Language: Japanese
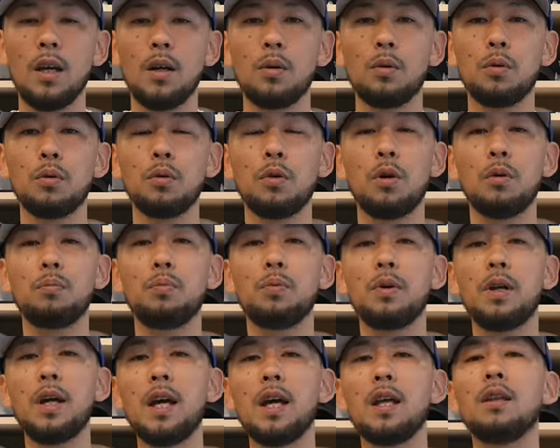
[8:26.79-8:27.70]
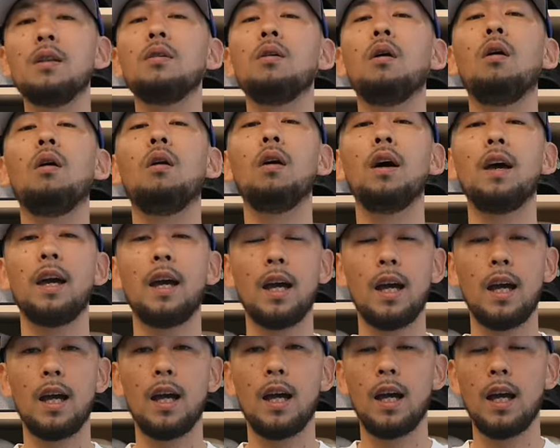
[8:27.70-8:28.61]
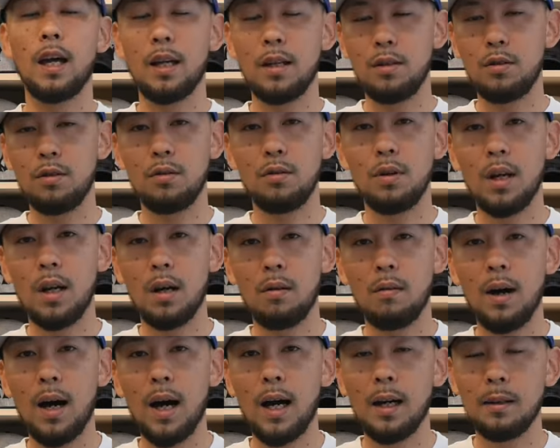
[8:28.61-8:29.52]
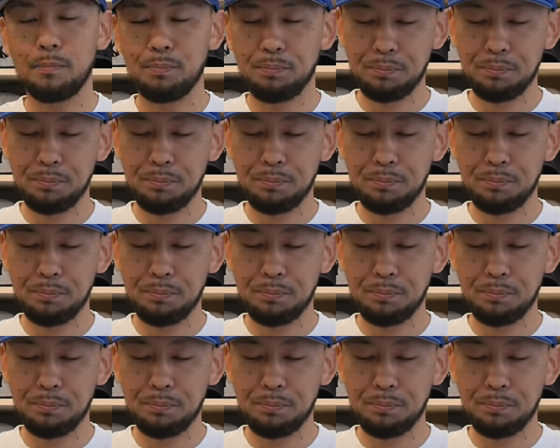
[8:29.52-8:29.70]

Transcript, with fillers: このプレーンの、えー、ニューエラは、